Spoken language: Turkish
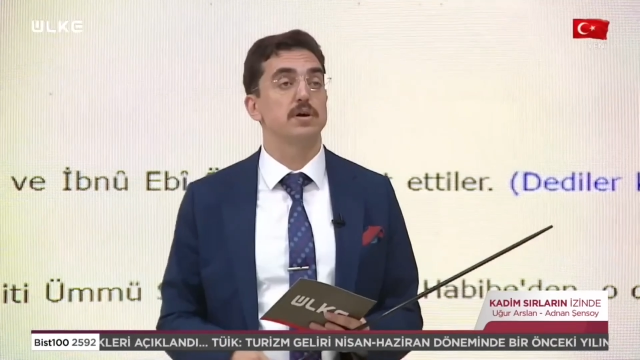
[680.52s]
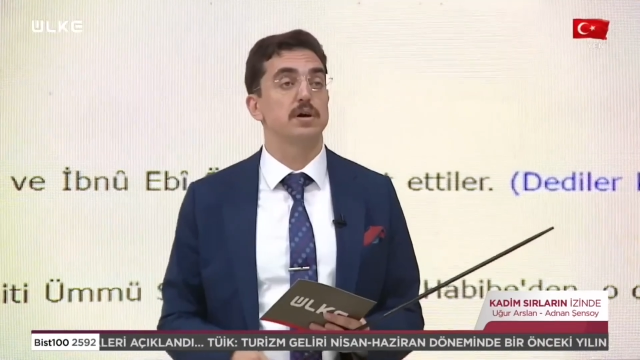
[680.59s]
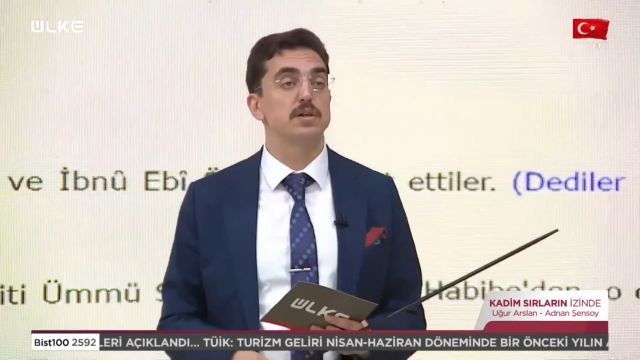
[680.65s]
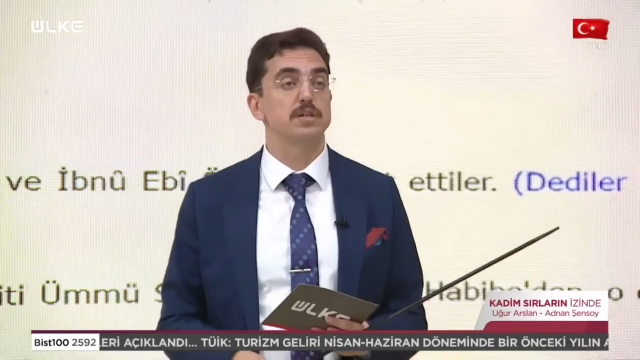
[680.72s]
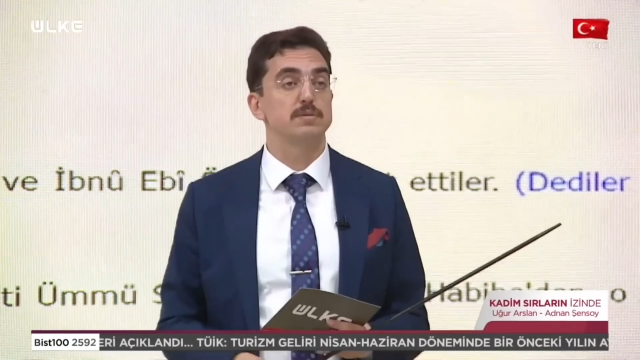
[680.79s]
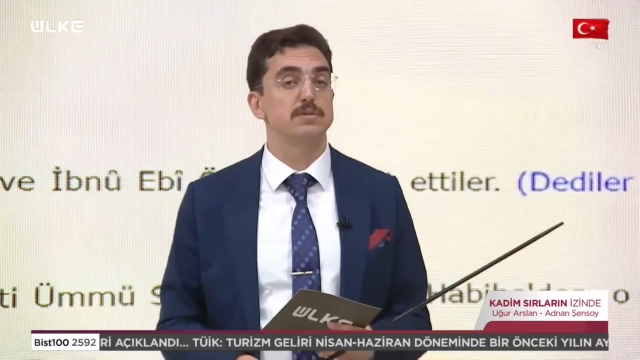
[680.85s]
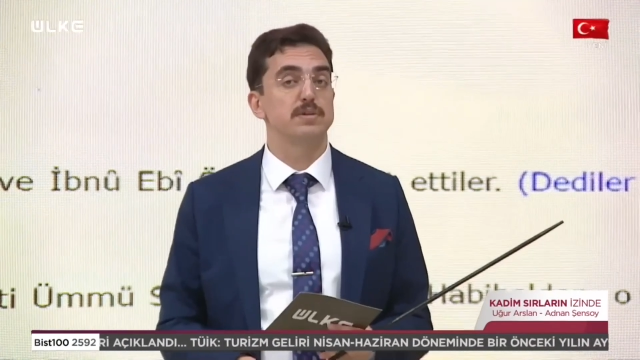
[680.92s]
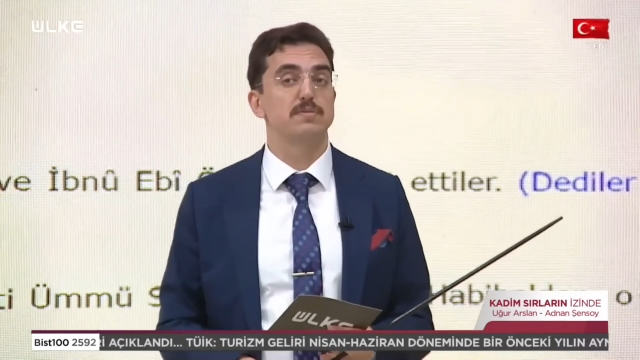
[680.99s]

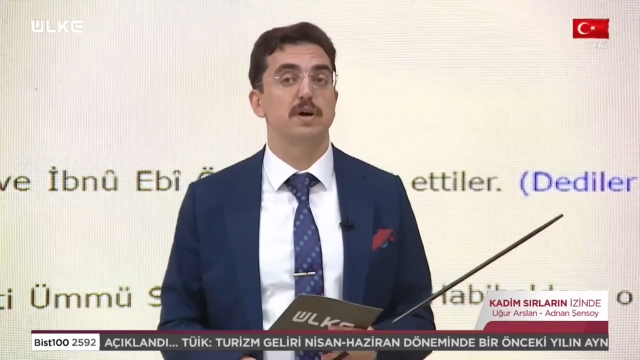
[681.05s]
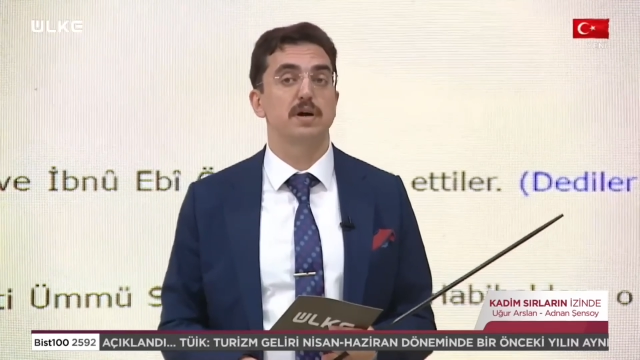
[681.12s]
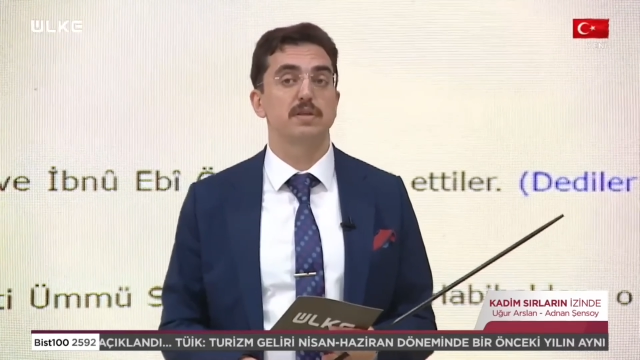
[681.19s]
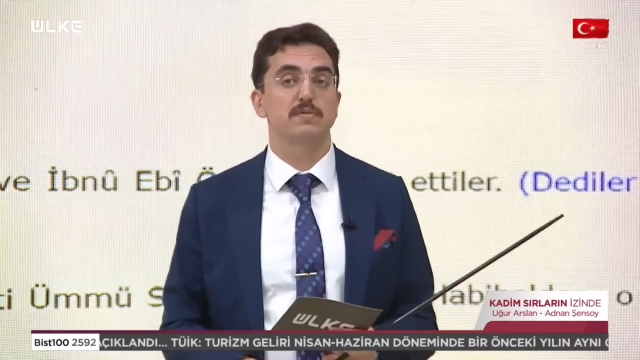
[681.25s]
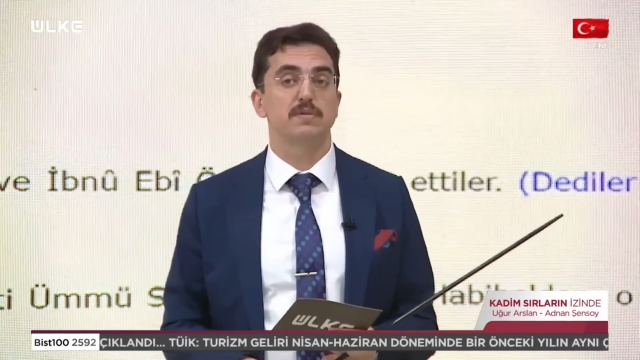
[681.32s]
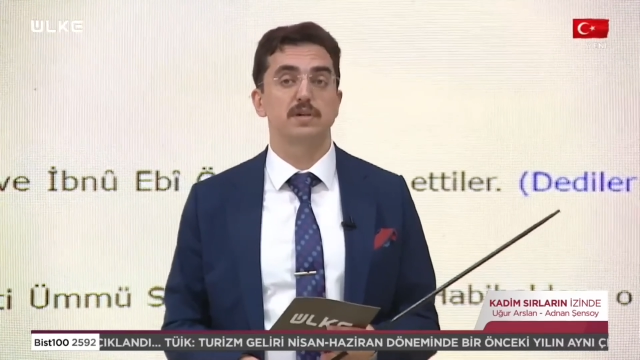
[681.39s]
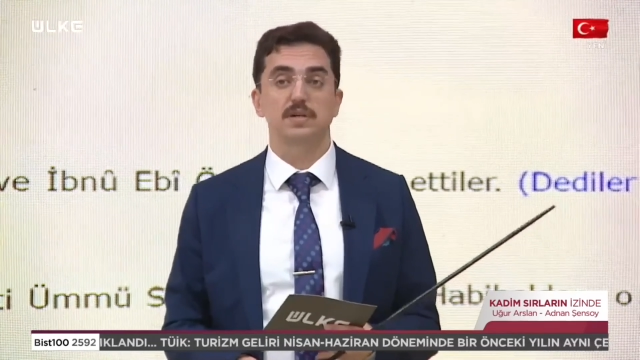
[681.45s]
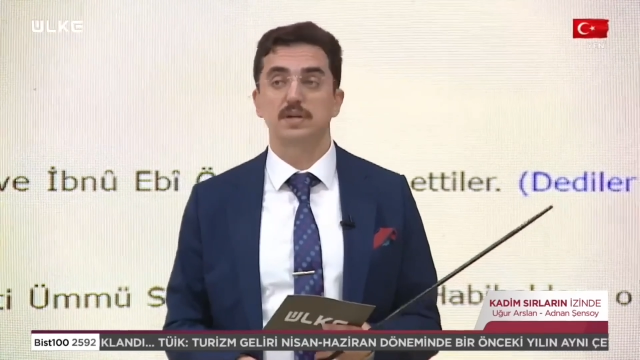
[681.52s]
ayrı bir
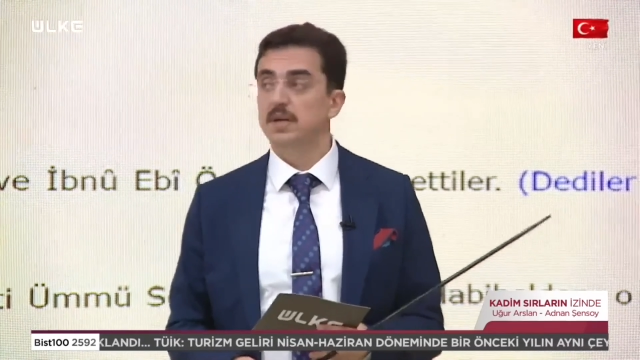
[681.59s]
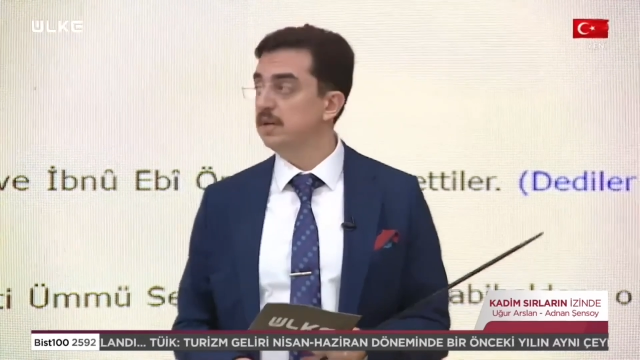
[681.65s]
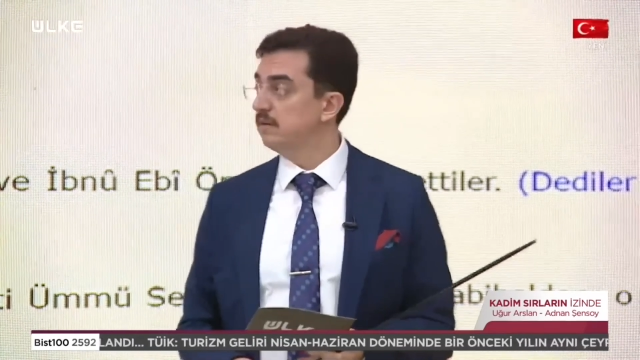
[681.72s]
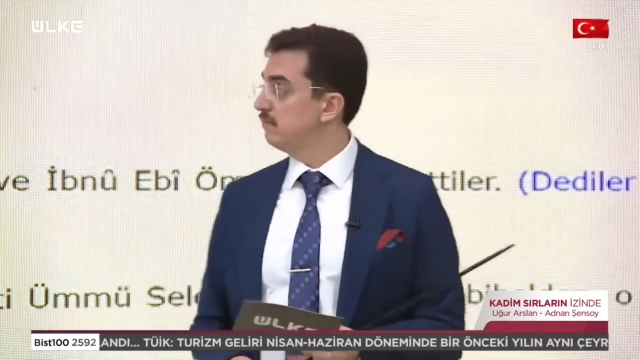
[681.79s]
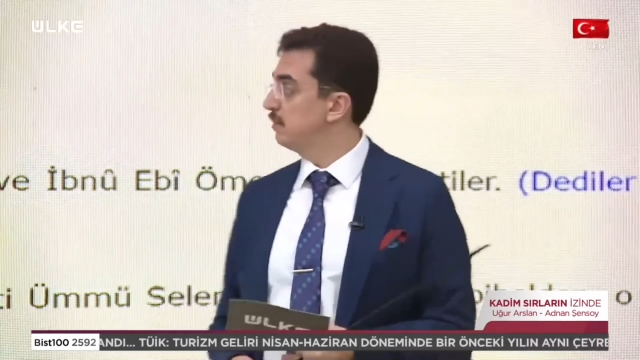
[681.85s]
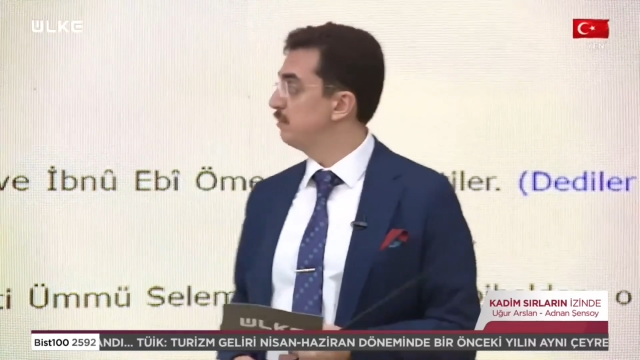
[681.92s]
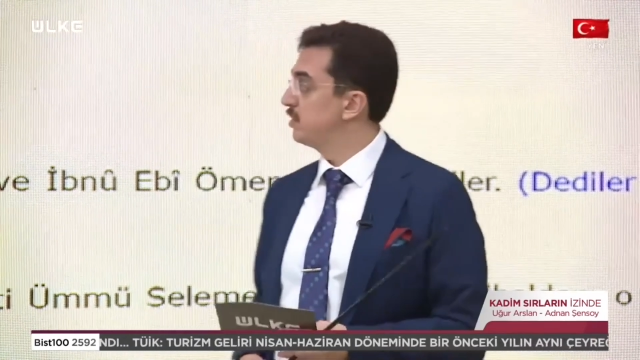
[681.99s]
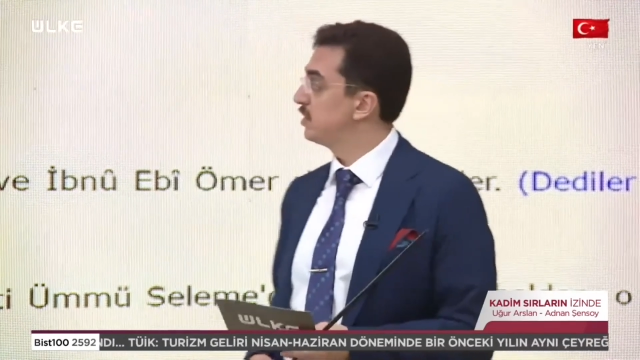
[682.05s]
rivayet var
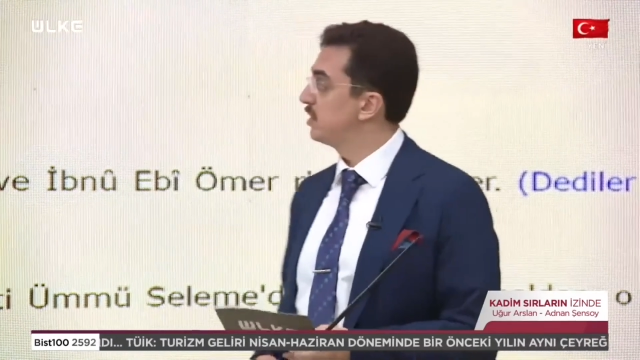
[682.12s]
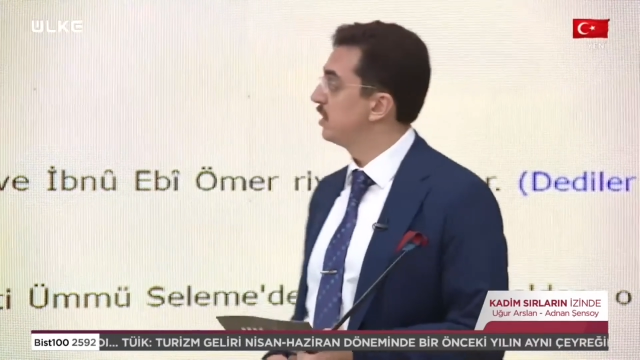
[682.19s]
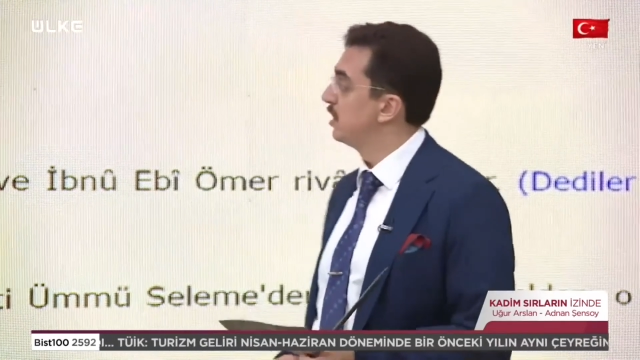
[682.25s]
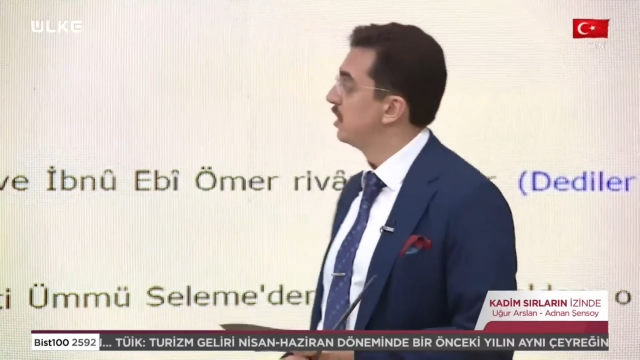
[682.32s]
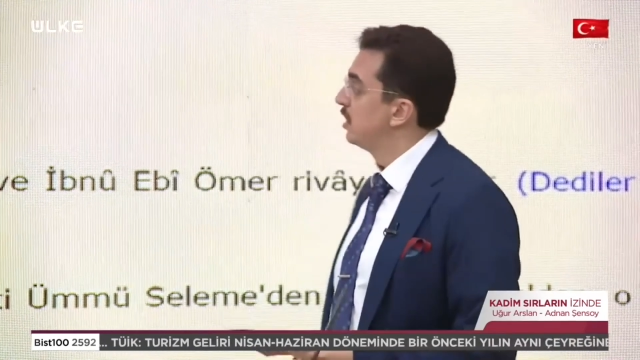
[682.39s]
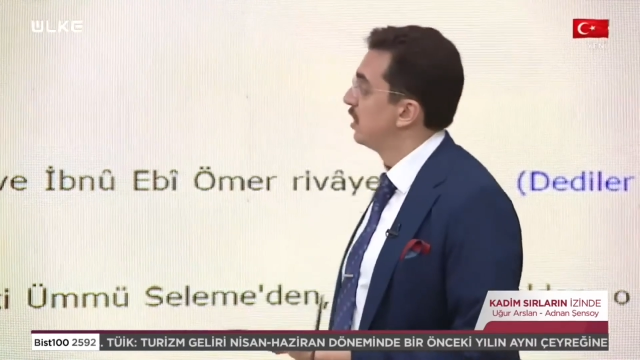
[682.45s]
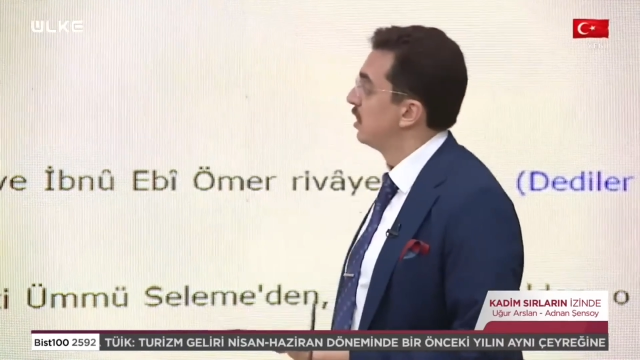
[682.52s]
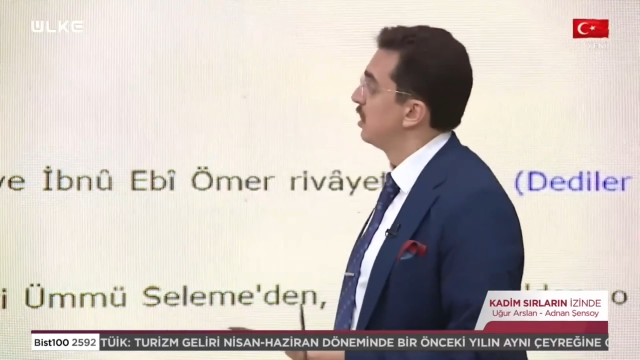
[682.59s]
ve bizi
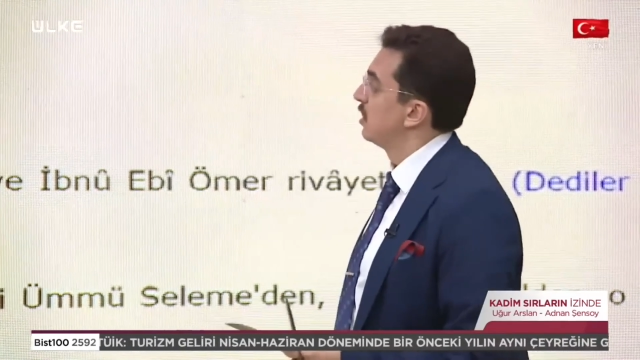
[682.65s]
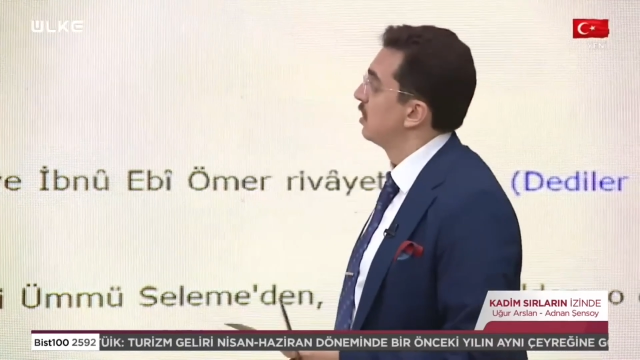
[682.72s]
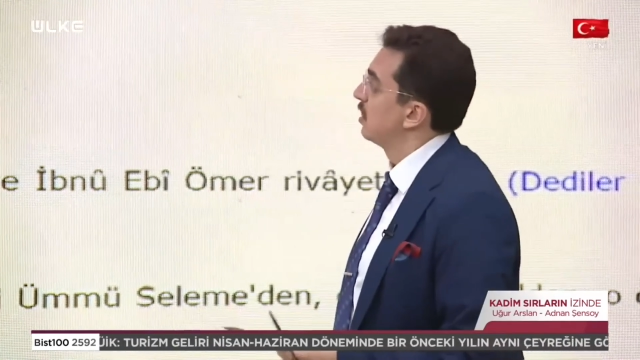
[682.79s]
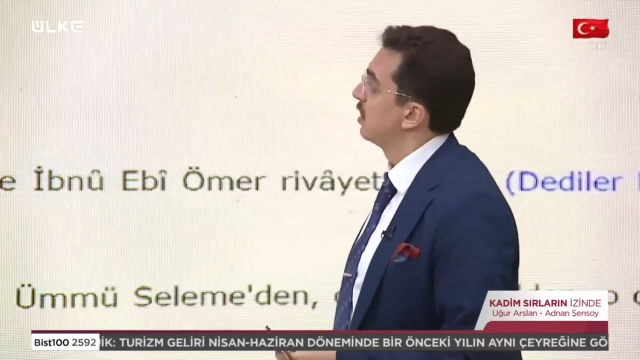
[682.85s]
e,